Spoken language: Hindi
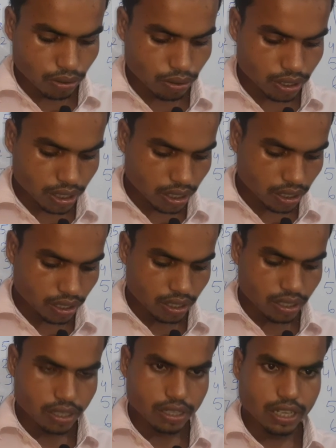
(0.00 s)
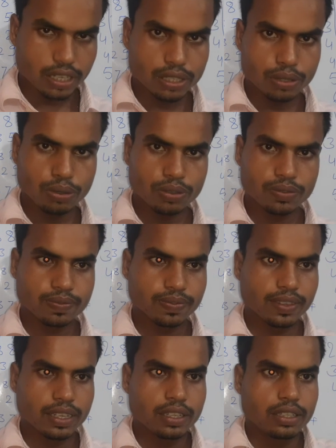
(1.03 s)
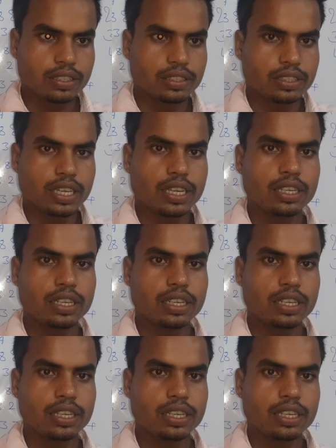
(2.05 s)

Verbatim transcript: ओके थैंक यू जय